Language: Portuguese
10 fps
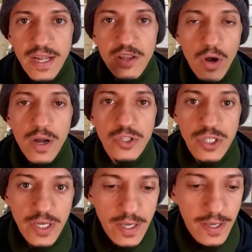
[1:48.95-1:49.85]
a troca
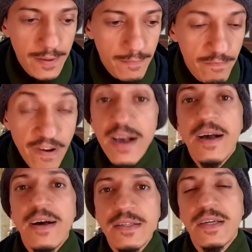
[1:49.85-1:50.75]
de
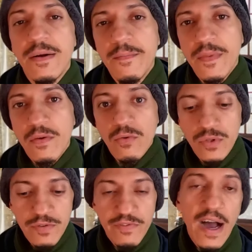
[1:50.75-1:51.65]
vacância ou
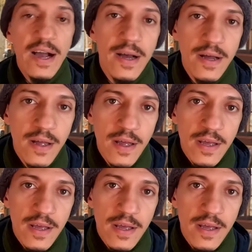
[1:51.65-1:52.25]
de vaga